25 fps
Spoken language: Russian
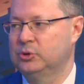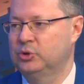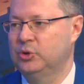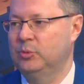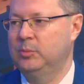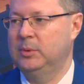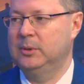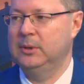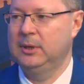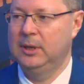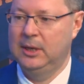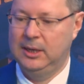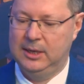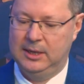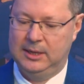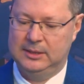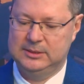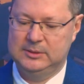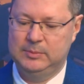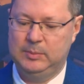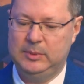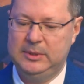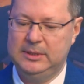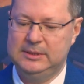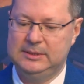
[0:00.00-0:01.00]
чтобы
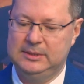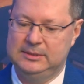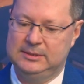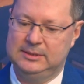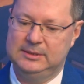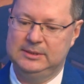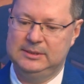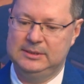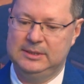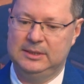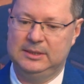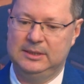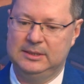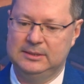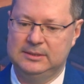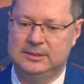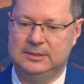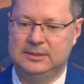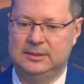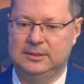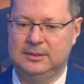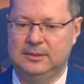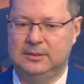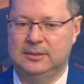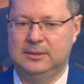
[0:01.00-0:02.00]
сблизить сблизить
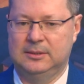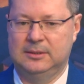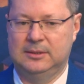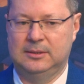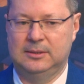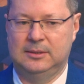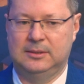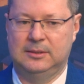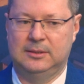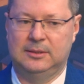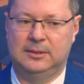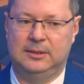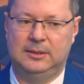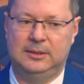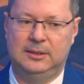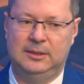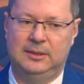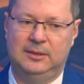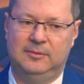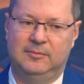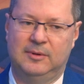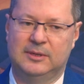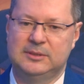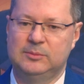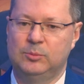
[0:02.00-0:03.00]
интересы э,
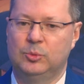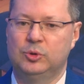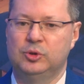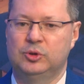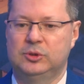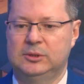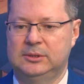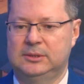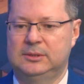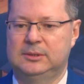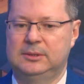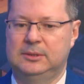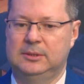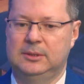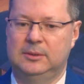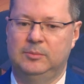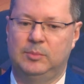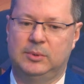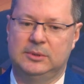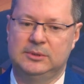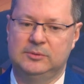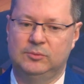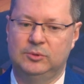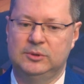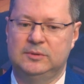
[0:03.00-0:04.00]
и возможности
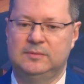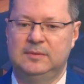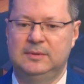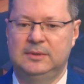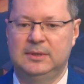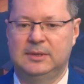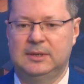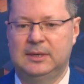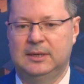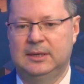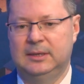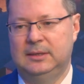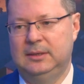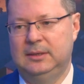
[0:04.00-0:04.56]
производственника